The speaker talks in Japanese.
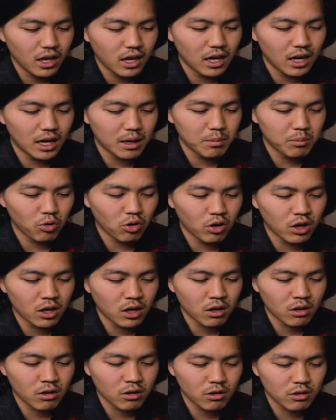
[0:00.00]
れ
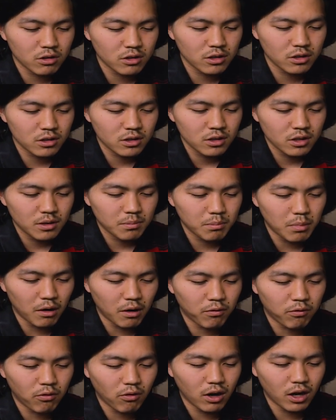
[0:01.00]
ラモアホンド
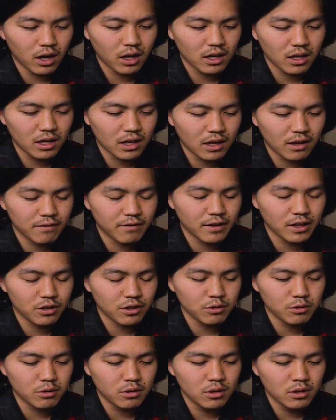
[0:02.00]

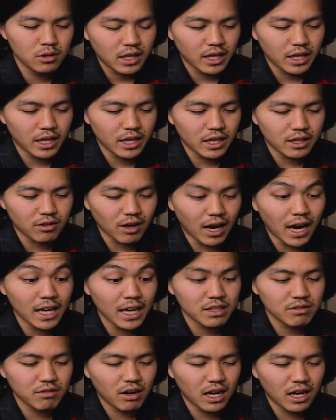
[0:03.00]
パフォアアベギュ、えっと
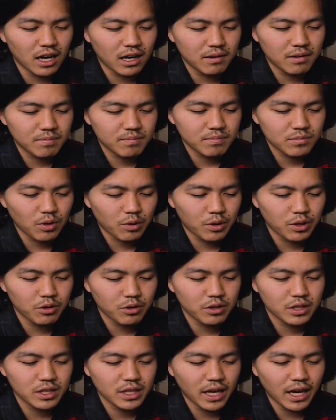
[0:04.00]
愛は
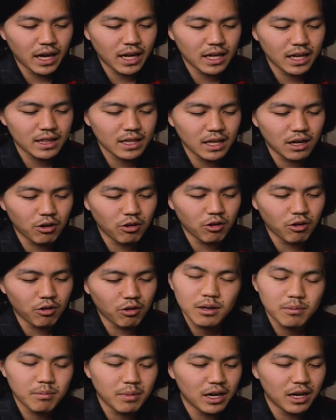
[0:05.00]
時々ね、あなたを
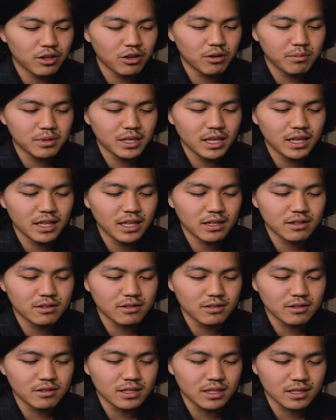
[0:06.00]
周りを見えな
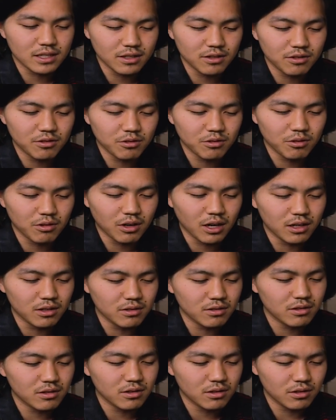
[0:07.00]
くさせることがあ
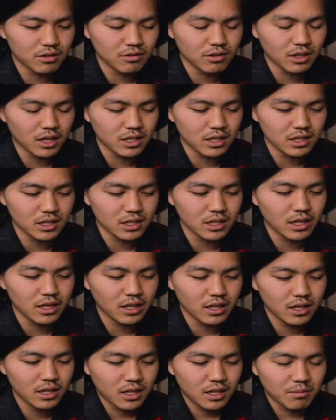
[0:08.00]
るっていう感じで、
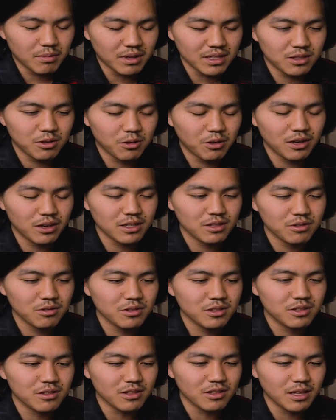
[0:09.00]
まあそれはそう
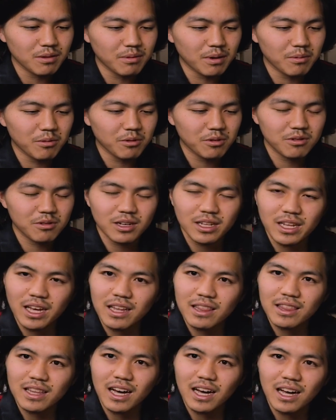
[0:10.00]
ですよね。まあ僕はね、
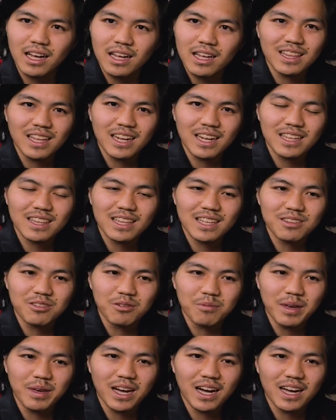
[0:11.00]
あんなあなた
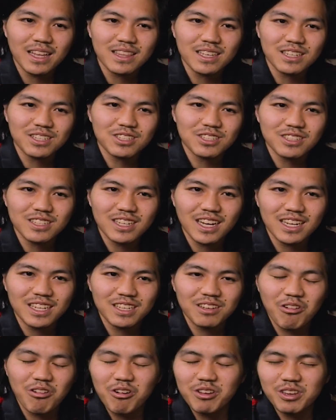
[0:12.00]
と目が合った瞬間
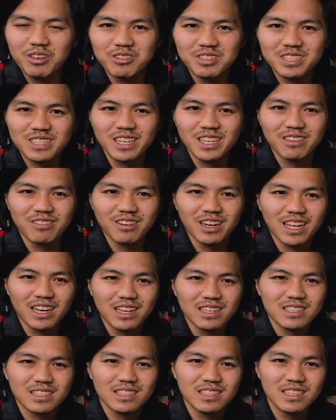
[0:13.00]
に恋に落ちたとか、なん
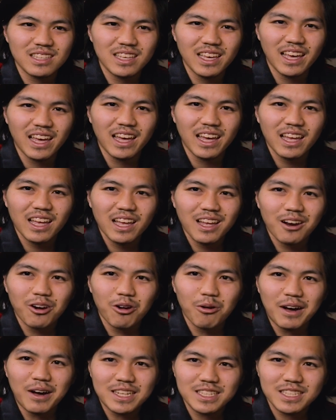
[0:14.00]
かすっげえ
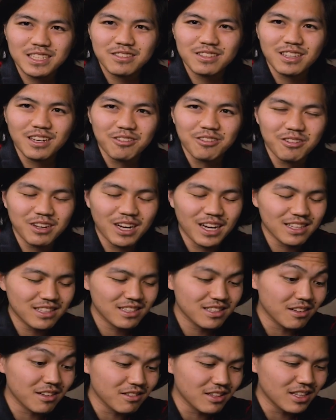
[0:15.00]
ロマンチックなこと書い
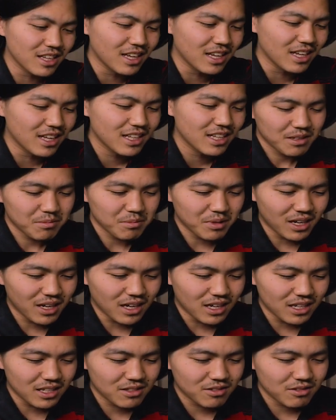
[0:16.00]
てたので、
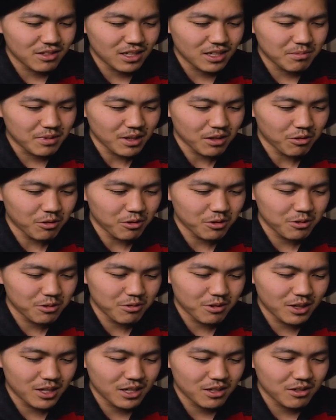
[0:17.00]
まあそれはまあこう
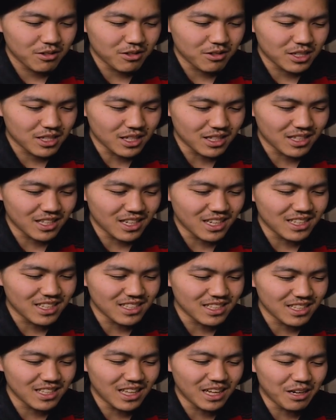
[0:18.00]
言われるのは仕方ないで
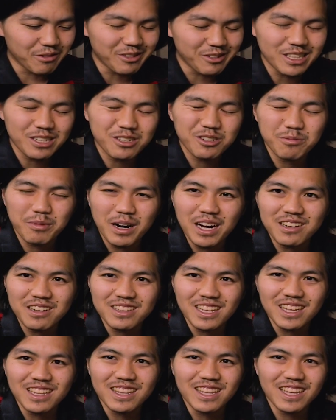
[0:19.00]
すね。で、なんかウィンクマーク
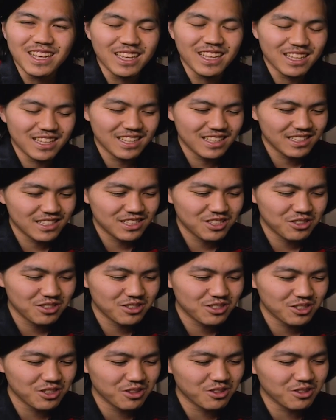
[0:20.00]
なんで、
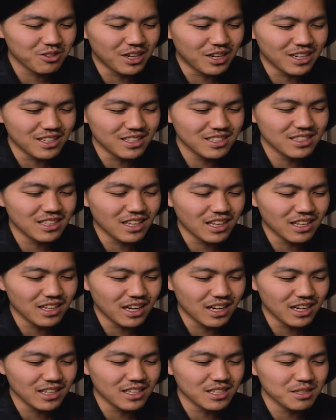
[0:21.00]
ちょ、ちょっとあれですね、
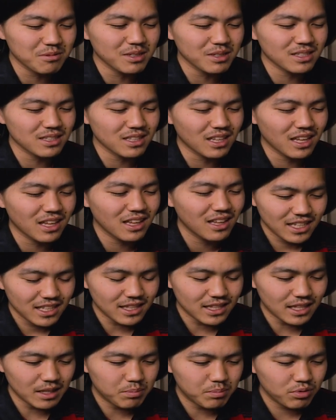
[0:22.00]
腹立ちますね。
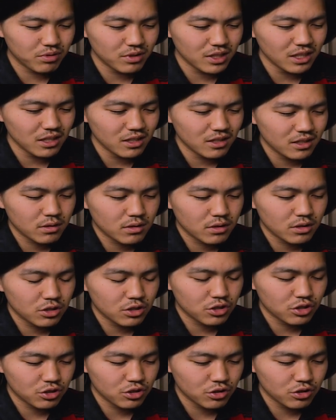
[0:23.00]
Depuis,
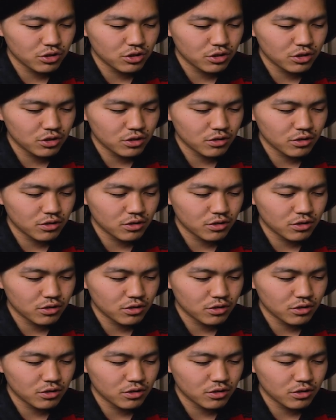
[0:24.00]
je